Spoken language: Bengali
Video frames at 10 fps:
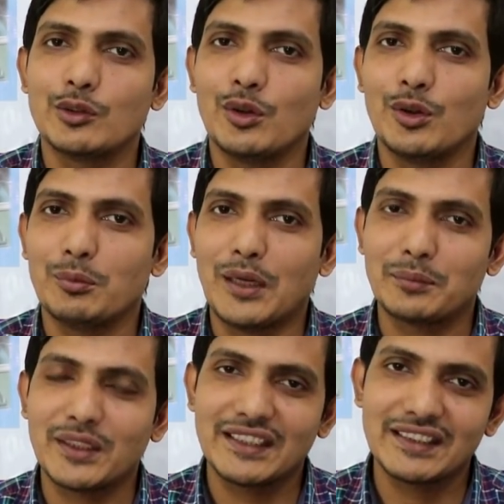তো
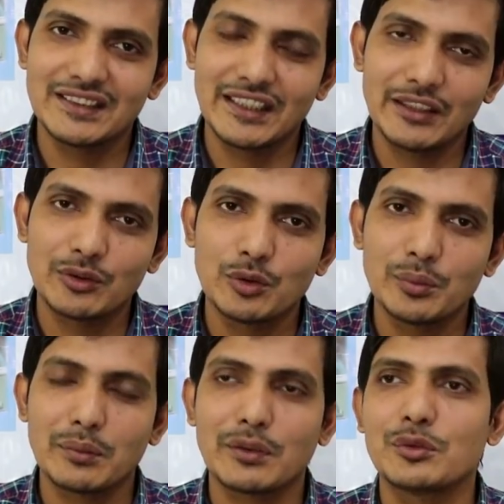আমরা এটা জেনে
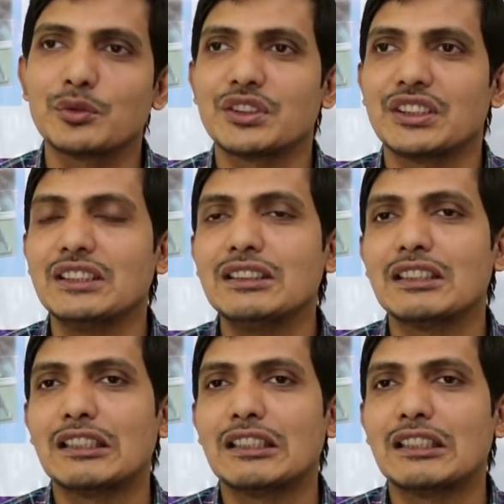খুবই আমরা খুশি